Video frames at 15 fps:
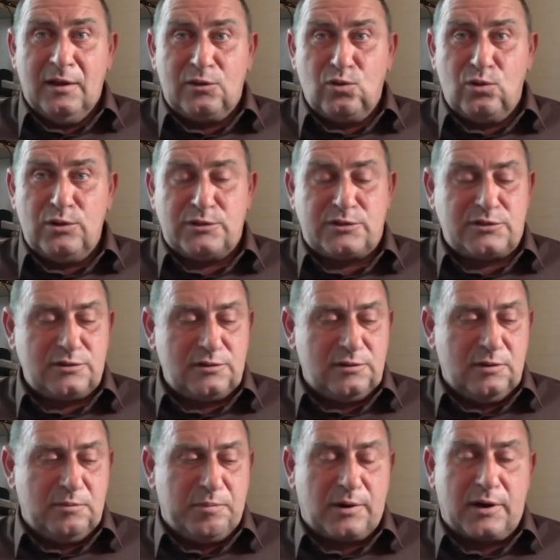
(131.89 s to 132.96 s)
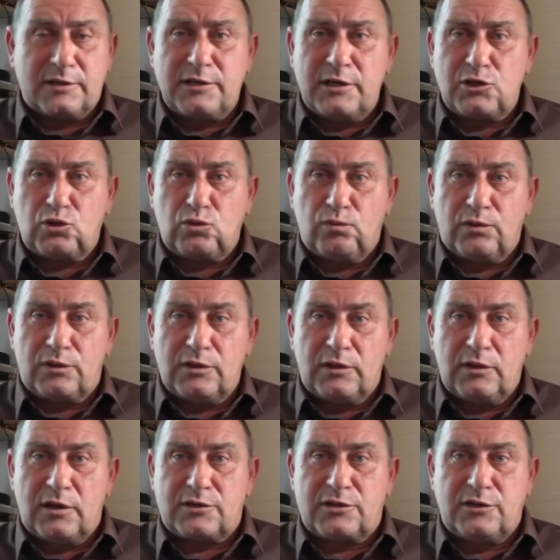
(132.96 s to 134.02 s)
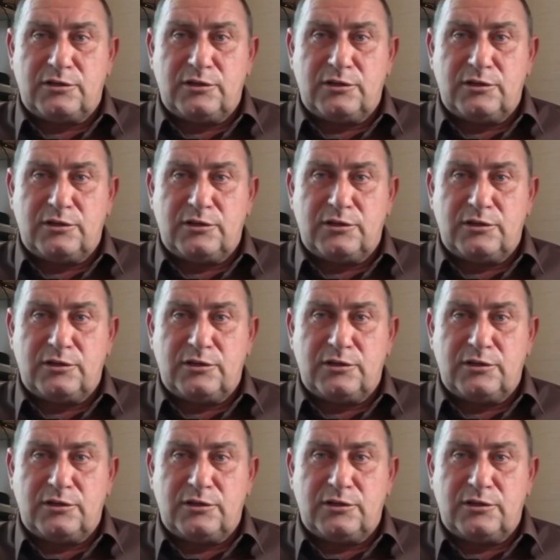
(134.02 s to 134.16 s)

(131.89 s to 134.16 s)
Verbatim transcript: То есть э, показать, что вот на нашей